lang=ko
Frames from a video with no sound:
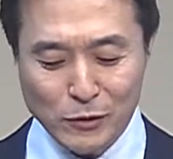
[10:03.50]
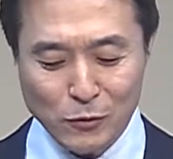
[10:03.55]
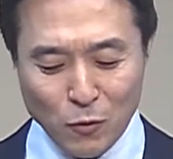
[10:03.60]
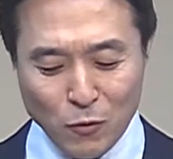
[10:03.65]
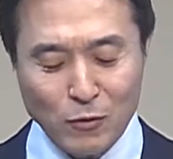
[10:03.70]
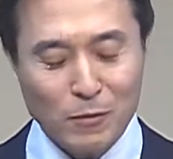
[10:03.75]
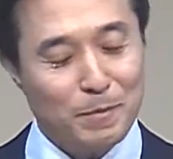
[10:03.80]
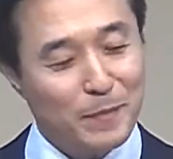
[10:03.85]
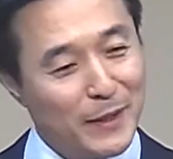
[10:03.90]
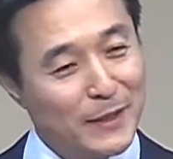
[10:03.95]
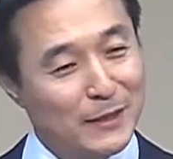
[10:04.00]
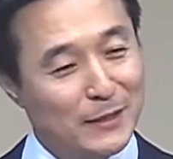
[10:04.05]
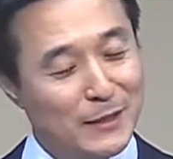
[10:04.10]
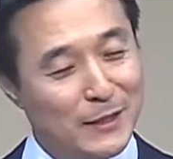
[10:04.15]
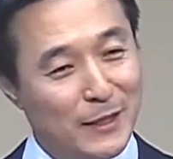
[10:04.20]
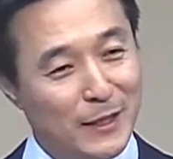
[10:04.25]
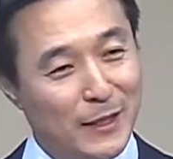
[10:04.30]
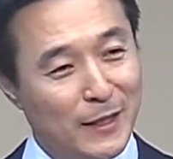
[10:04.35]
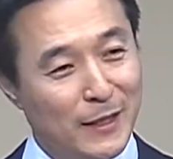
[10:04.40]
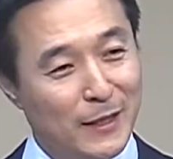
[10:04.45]
공급받을
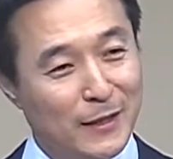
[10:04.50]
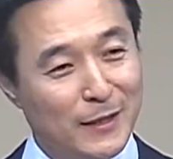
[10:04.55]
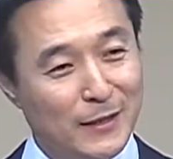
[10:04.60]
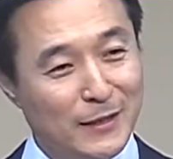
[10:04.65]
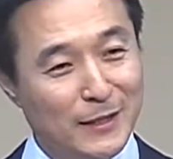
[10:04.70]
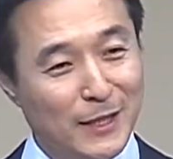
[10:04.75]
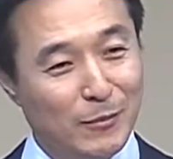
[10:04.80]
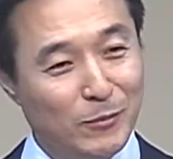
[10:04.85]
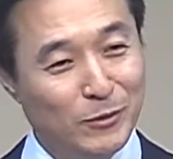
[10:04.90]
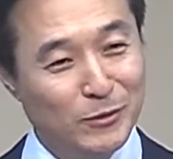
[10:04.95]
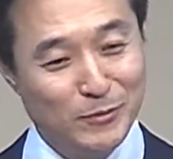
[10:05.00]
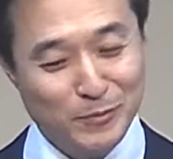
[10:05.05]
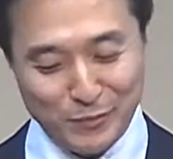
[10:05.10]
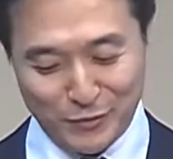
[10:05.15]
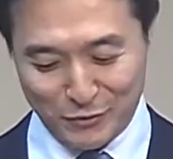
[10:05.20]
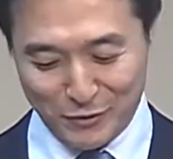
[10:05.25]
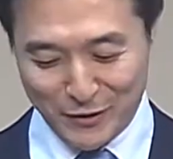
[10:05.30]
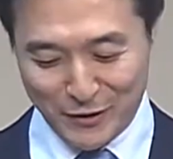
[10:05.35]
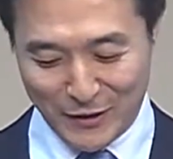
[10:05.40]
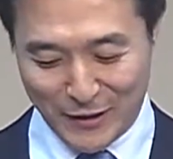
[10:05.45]
때 그 나무는
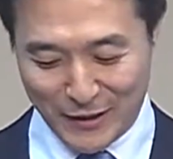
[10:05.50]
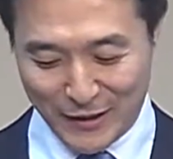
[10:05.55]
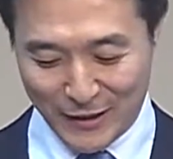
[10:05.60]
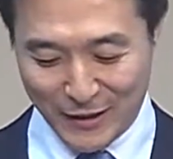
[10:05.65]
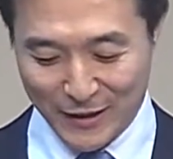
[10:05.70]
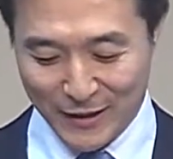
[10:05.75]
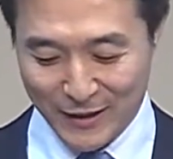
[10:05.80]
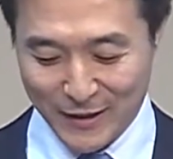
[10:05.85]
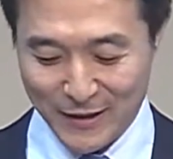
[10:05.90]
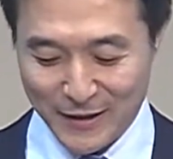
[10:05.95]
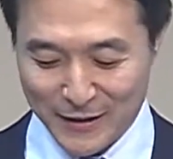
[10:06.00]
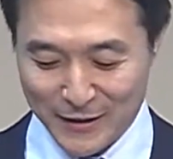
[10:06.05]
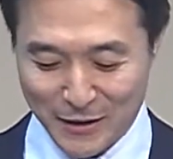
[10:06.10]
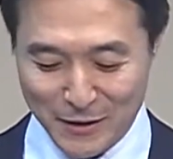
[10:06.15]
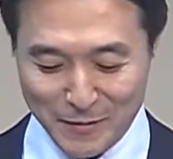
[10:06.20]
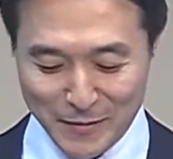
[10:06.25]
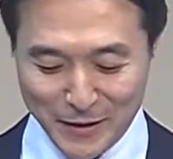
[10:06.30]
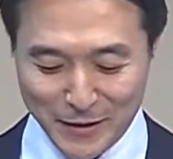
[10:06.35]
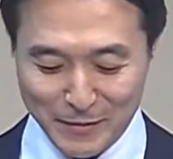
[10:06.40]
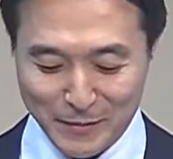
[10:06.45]
풍성한
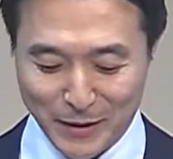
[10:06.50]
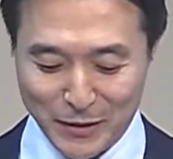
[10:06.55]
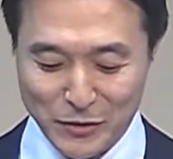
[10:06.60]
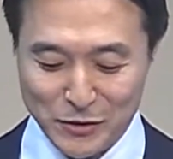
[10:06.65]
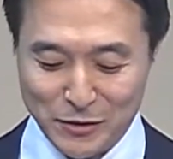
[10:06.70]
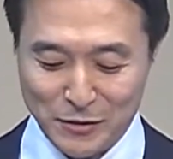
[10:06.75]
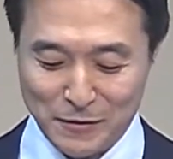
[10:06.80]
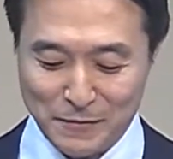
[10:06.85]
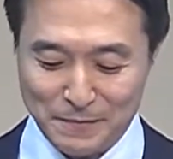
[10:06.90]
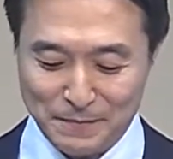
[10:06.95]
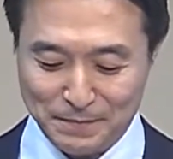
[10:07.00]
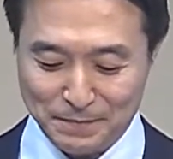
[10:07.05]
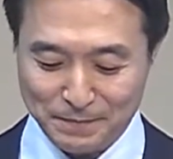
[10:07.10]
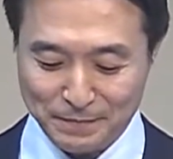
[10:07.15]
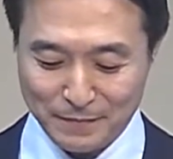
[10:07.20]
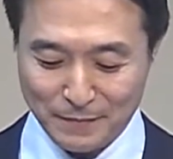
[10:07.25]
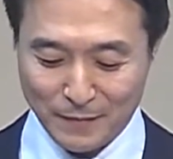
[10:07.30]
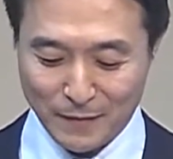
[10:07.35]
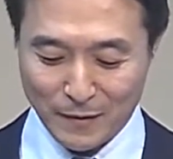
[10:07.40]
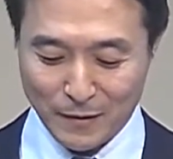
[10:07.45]
열매를 맺죠.
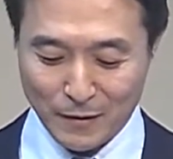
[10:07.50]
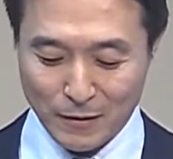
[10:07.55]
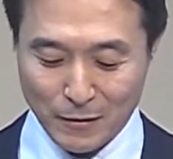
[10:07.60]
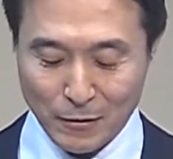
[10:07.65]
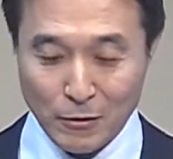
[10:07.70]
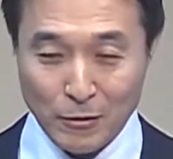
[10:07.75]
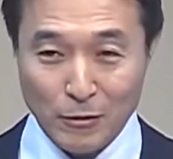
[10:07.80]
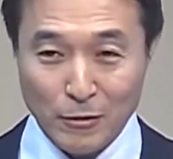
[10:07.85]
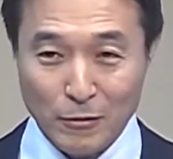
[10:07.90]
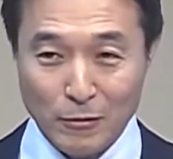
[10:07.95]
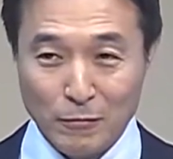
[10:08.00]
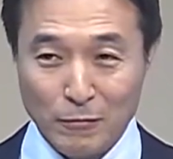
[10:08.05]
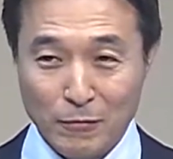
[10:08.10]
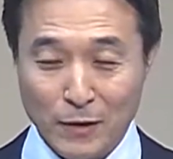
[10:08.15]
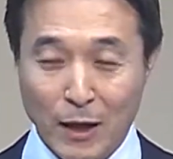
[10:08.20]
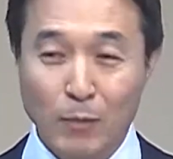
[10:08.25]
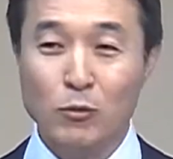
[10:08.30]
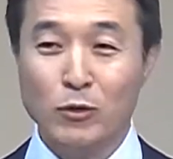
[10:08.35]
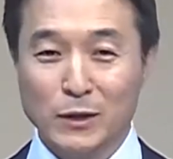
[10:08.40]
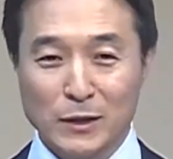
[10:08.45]

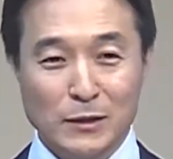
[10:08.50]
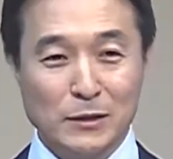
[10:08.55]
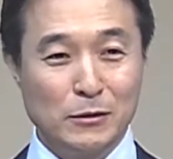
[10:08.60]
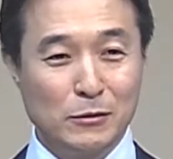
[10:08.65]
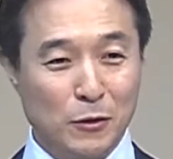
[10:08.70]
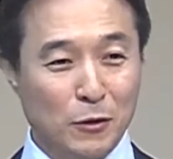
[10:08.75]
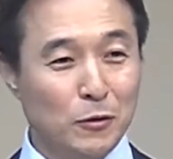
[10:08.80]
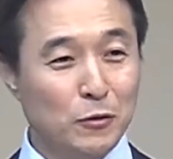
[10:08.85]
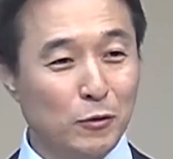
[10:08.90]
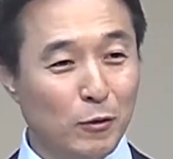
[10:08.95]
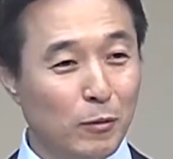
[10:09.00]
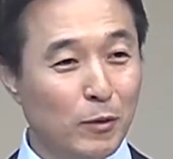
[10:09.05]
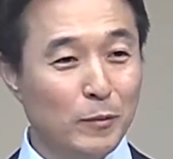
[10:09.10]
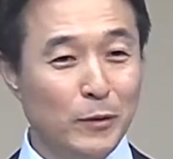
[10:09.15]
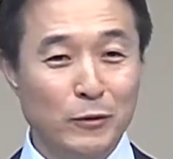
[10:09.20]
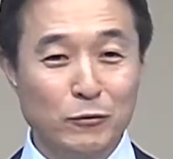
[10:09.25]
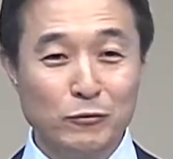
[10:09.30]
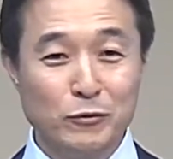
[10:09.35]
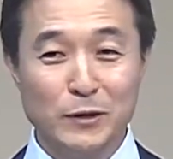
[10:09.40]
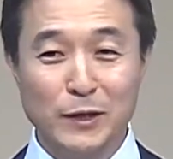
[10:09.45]
나무가 사실 겉으로
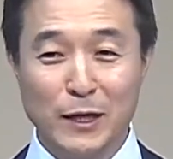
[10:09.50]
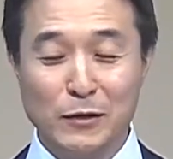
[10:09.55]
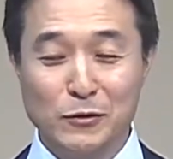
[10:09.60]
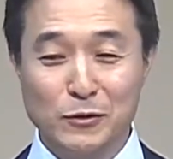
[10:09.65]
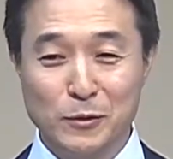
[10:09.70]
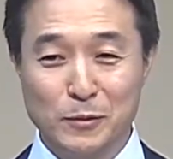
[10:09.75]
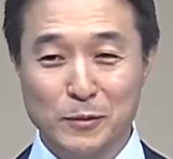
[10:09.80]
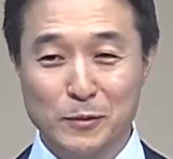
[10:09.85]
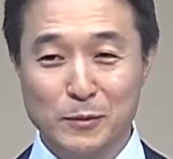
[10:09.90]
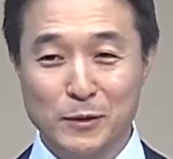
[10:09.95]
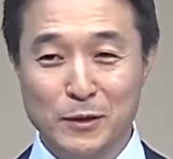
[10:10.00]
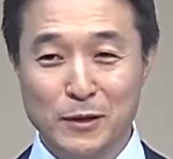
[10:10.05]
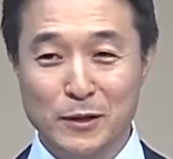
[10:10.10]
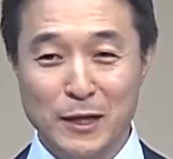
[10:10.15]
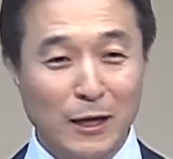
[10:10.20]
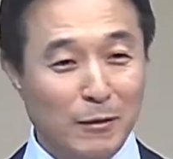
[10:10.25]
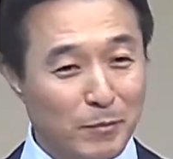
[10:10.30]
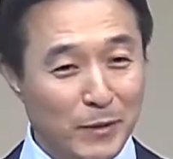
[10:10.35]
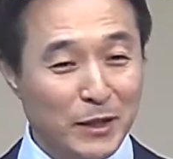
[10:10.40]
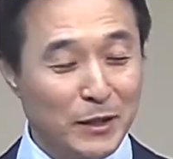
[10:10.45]
보면 우리는 알 수 없습니다.
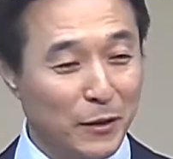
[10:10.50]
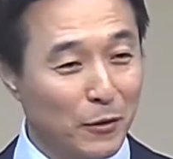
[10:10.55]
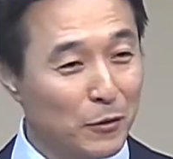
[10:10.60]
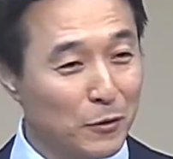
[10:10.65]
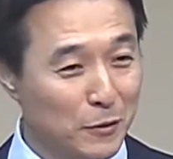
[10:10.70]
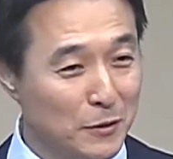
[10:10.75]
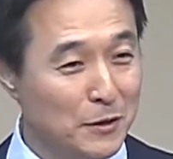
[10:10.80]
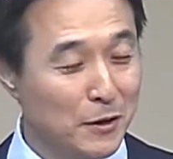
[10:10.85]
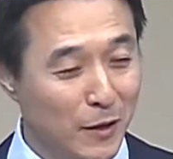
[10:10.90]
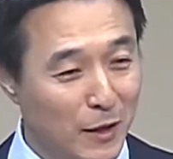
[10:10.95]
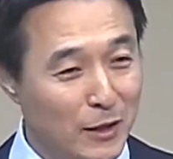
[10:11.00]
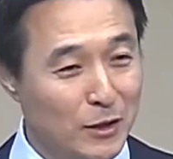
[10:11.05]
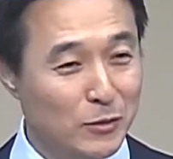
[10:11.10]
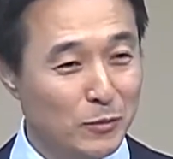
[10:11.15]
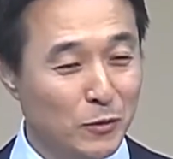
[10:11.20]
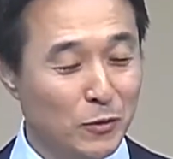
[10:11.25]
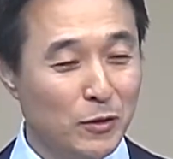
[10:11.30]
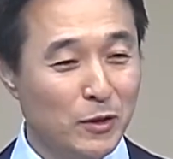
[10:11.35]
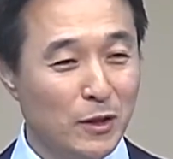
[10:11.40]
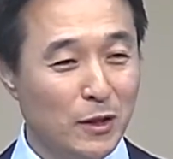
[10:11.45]
땅 밑에 어떤 상황인지
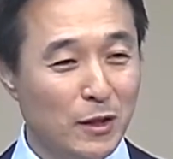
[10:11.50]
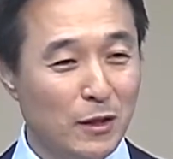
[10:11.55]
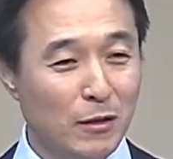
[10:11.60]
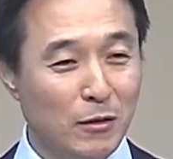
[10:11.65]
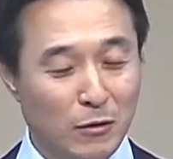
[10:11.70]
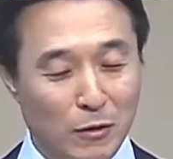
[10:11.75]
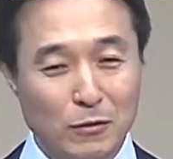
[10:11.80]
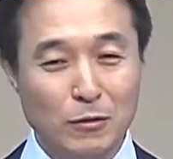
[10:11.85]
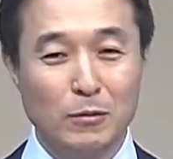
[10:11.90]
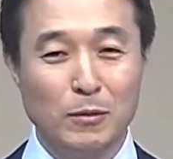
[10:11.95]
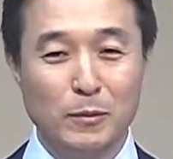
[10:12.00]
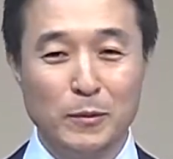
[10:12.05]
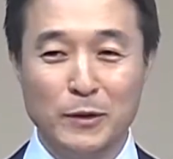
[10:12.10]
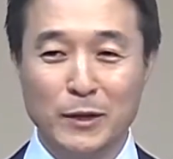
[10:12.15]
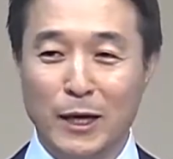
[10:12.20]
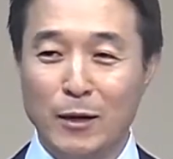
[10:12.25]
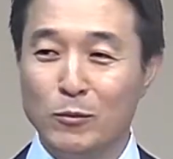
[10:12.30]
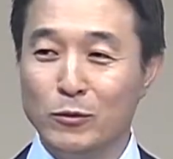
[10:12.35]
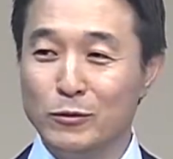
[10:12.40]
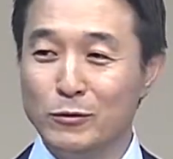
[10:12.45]
모르니까. 겉으로 보면
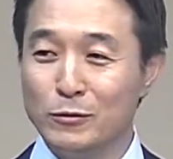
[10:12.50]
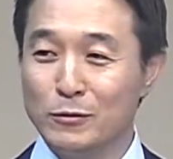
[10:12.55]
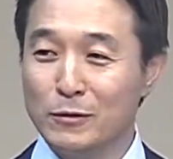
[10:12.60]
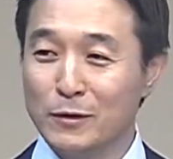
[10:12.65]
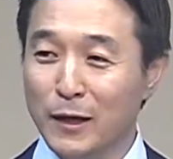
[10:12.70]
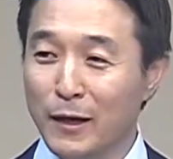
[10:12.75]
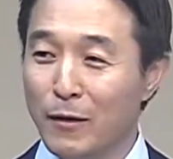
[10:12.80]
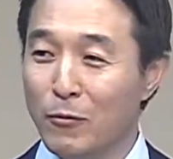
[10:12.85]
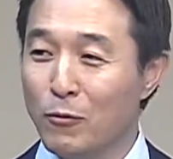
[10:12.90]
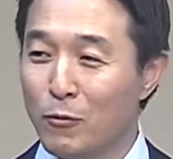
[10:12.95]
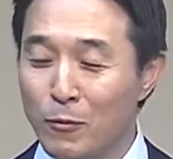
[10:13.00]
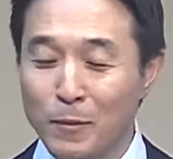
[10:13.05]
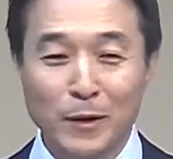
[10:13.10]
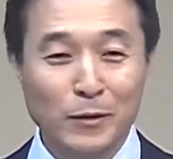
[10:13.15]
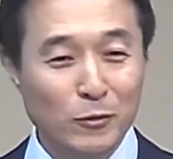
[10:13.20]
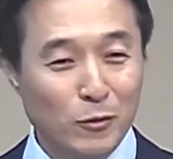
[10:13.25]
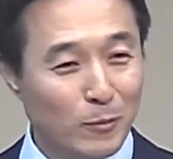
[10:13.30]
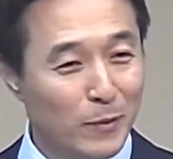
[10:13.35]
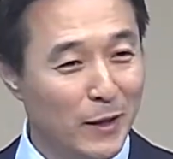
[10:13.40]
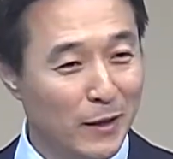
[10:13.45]
나무는 다
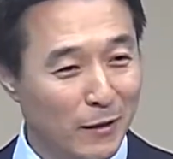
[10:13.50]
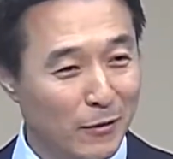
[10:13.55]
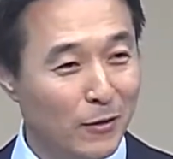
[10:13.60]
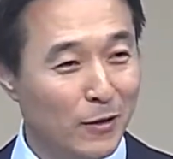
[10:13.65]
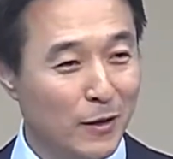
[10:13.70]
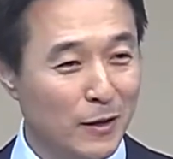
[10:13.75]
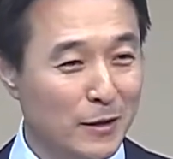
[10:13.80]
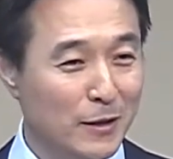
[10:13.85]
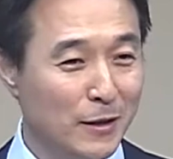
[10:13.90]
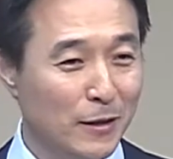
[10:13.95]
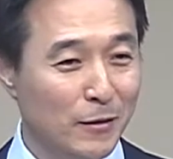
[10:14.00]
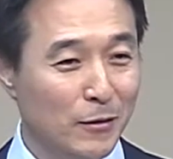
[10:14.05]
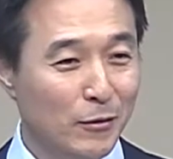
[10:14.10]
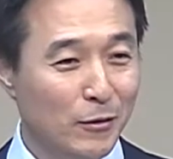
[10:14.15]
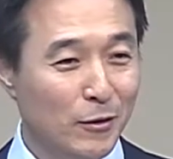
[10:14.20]
고만고만한 것 같아요.